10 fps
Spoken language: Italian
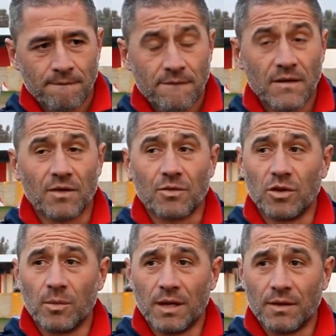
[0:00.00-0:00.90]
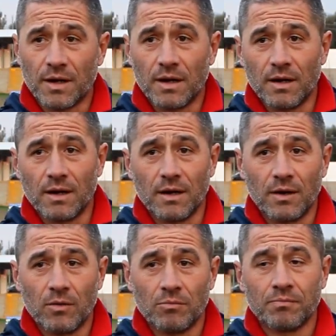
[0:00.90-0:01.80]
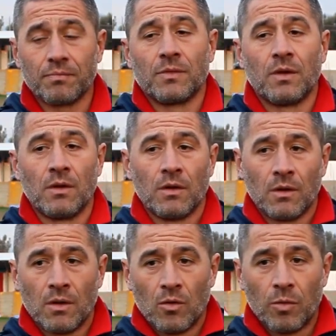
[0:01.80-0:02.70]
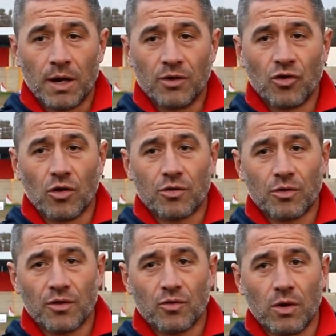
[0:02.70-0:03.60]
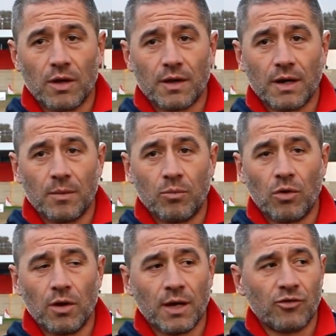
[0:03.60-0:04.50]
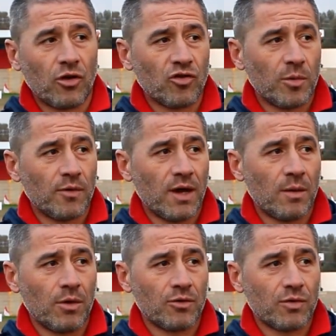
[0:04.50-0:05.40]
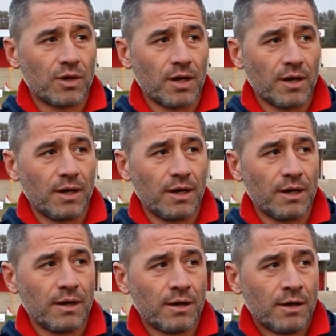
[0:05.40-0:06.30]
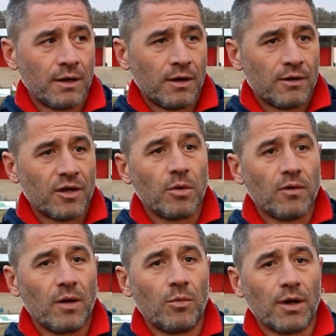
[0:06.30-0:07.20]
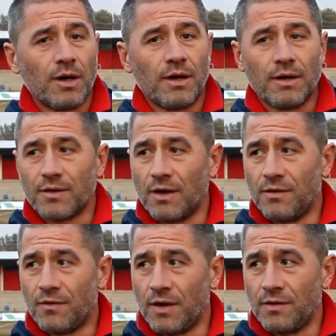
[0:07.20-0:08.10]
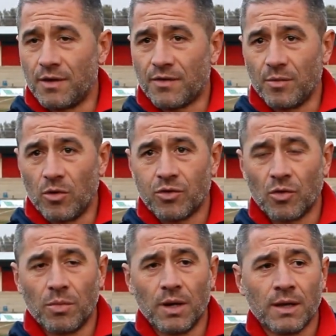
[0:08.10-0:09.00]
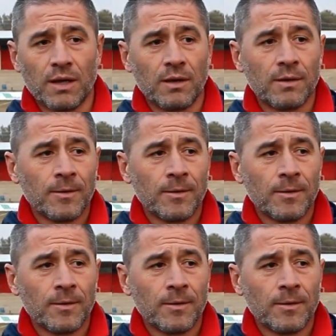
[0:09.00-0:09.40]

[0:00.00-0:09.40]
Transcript: Sì, assolutamente, era un pareggio contro una squadra buona, già lo sapevamo, una squadra che sapevamo che sa difendersi molto bene